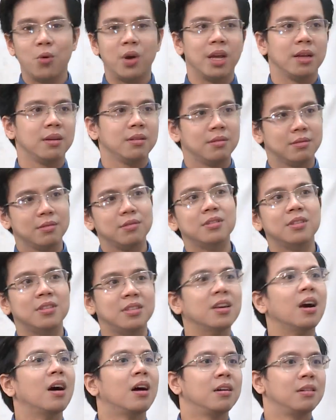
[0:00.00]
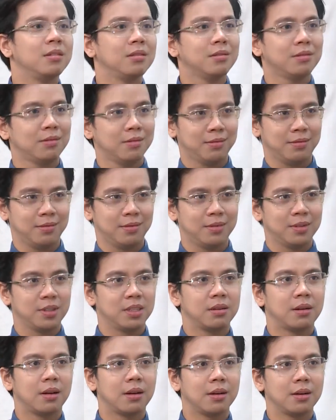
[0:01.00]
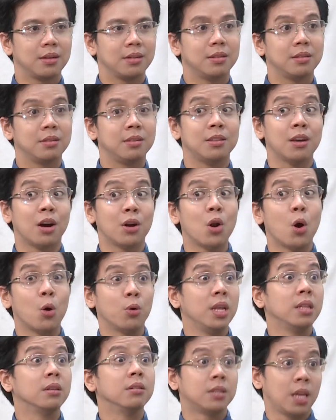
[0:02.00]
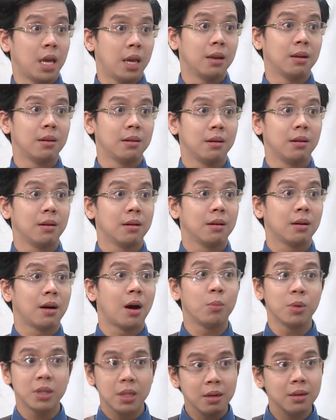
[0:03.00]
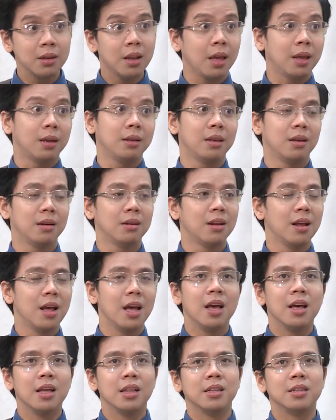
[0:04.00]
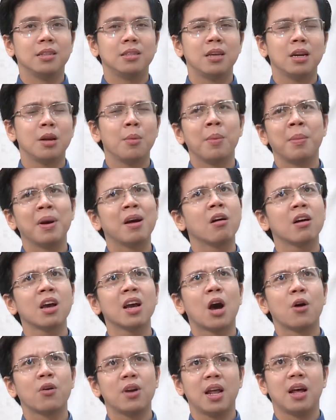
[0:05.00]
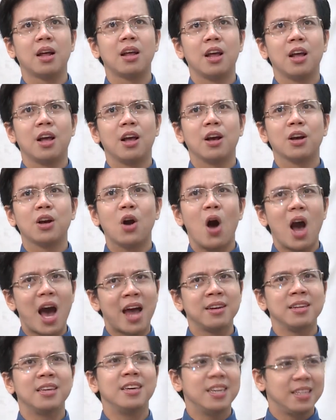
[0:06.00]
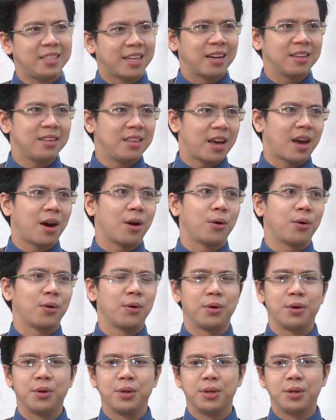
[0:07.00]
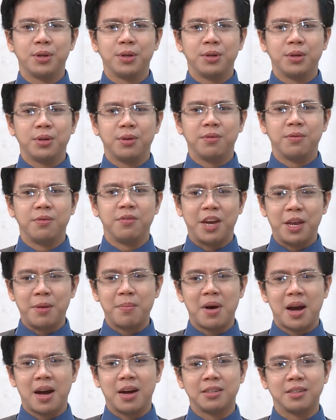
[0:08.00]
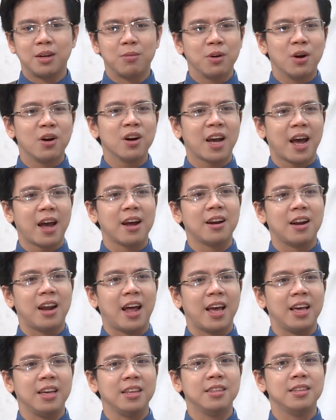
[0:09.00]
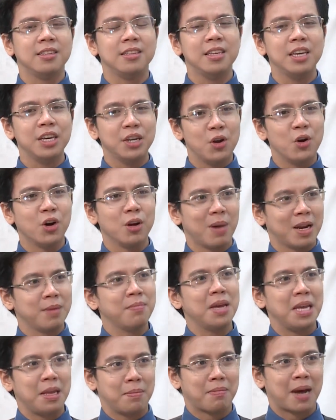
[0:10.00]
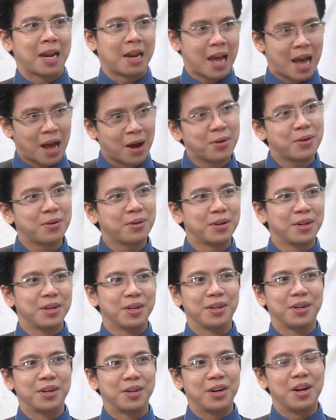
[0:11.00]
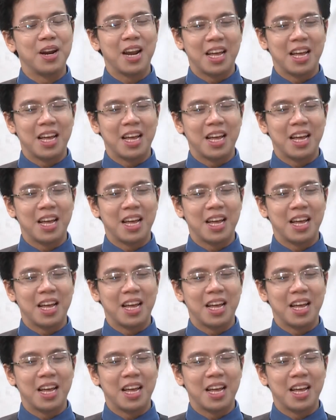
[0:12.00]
nguyện chở chở yeah. Dạ. đồ đi từ thiện ừ. không có tính tiền dạ yeah, dạ. yeah. cho nên mình mới có cái câu đó là có anh kia chẳng giàu vậy mà trong khó khăn lại chia đôi bánh mì mảnh áo ừ. đó